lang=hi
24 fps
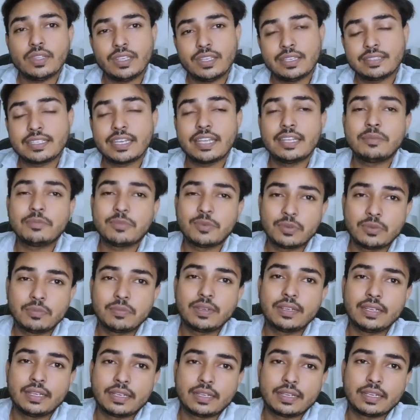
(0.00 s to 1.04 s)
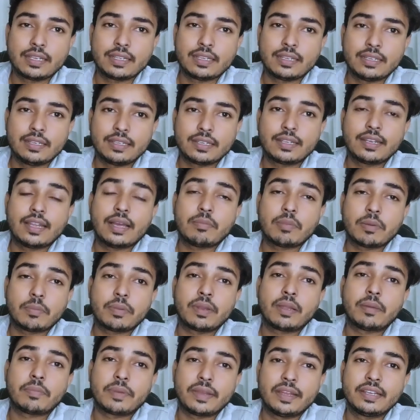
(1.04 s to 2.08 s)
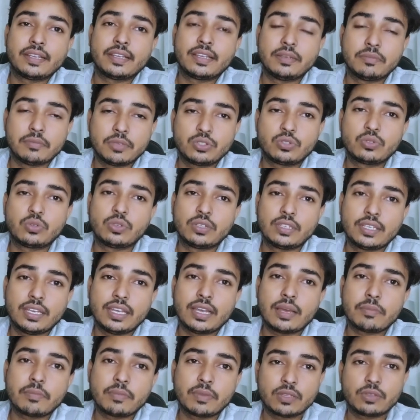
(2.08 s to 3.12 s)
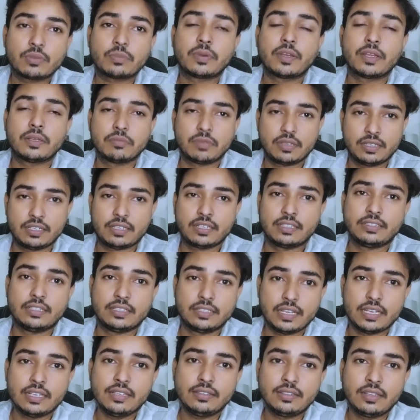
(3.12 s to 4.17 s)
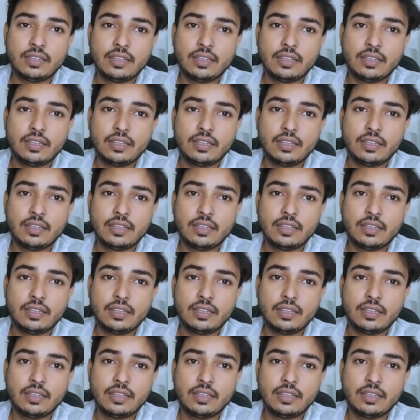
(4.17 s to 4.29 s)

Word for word: खेसारी पोन मिले हैं ना लेकिन आप अपना फैनगिरी मत छोड़िए अपना तो फैन बने रहिए ना